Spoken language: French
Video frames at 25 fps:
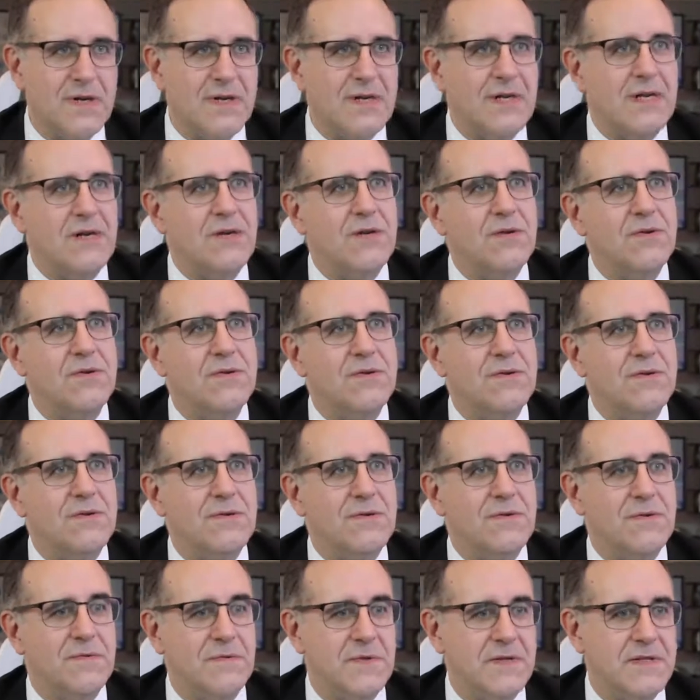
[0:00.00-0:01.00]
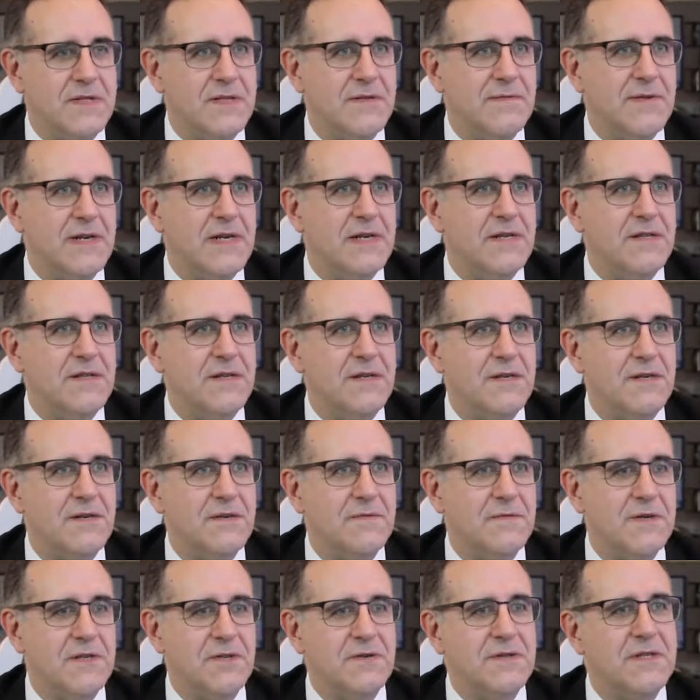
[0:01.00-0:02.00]
Alors le, festival est né
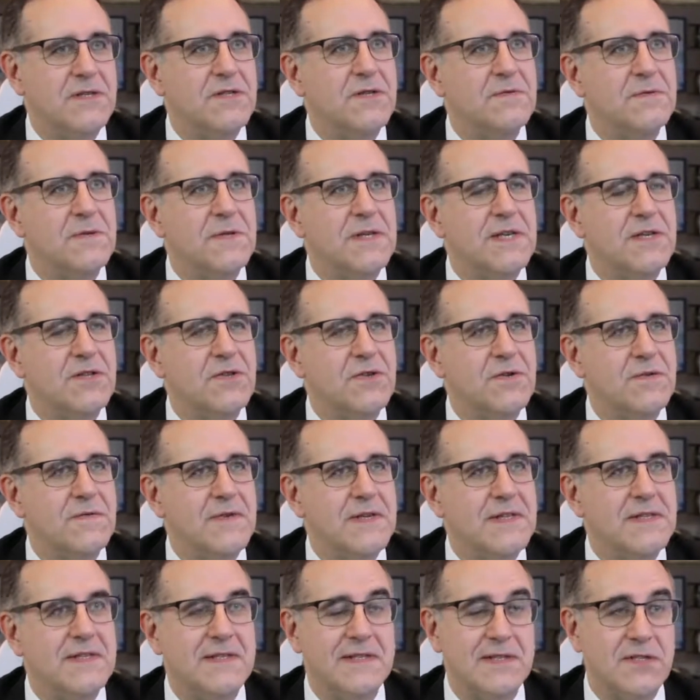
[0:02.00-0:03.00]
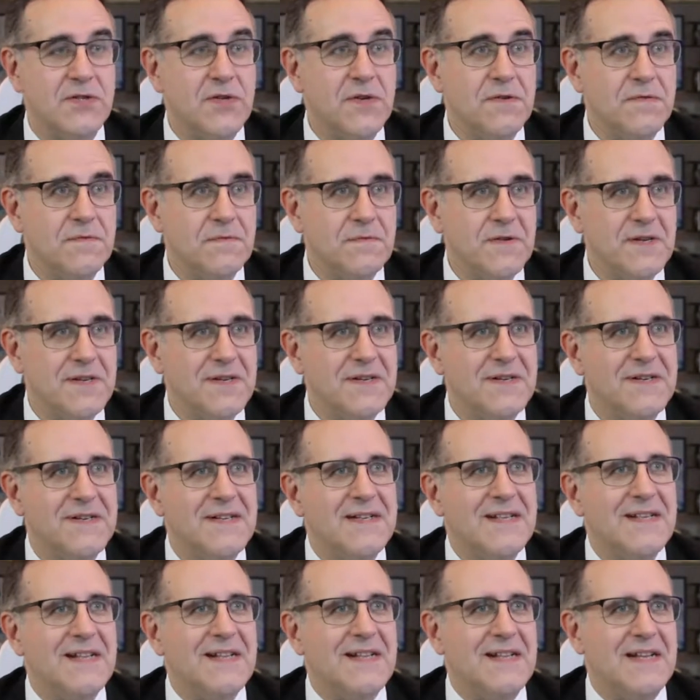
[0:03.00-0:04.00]
en fait en 1999
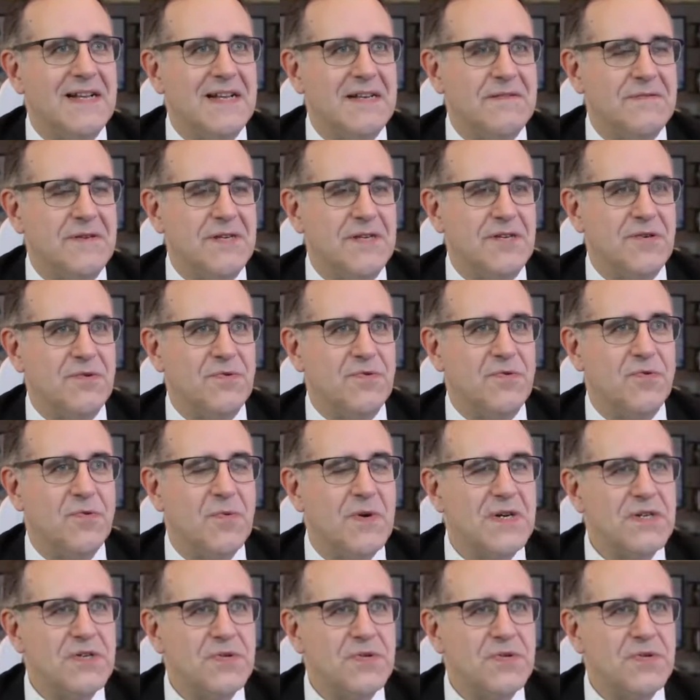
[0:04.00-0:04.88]
avec trois